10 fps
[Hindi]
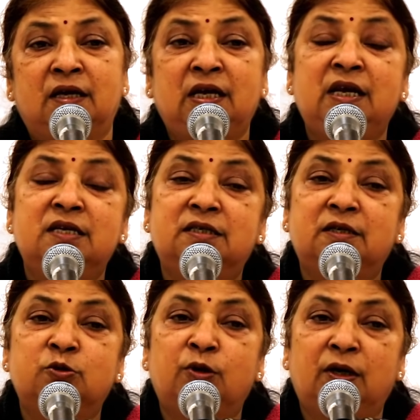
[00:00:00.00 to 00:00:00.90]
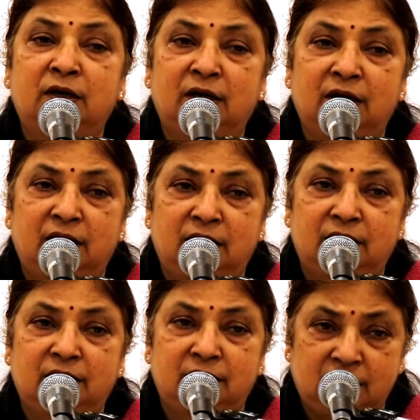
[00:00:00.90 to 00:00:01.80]
कील संग जो लग गया
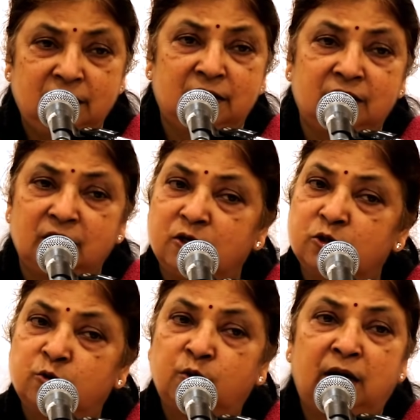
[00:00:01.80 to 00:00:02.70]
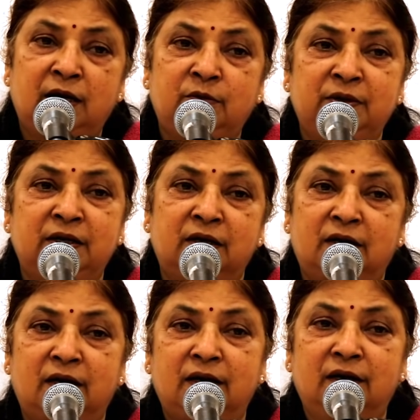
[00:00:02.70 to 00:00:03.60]
है ना सो काल भी ना
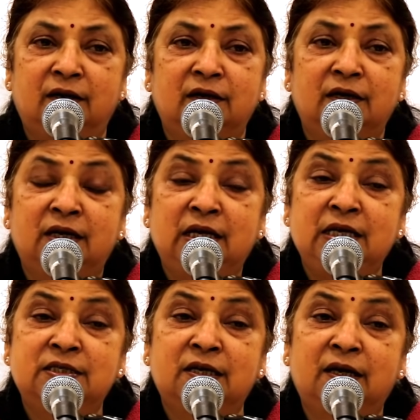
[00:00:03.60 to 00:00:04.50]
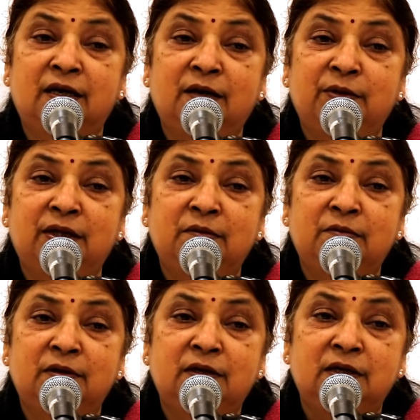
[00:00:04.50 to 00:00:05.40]
खाएगा कील संग लग गया
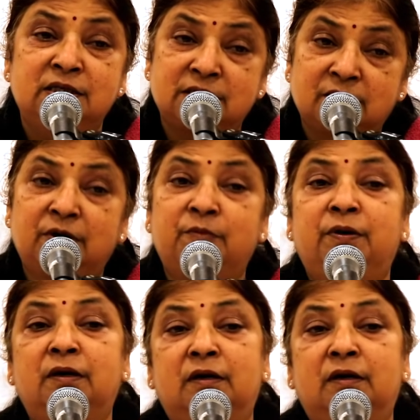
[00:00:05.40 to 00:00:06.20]
मतलब समर्पण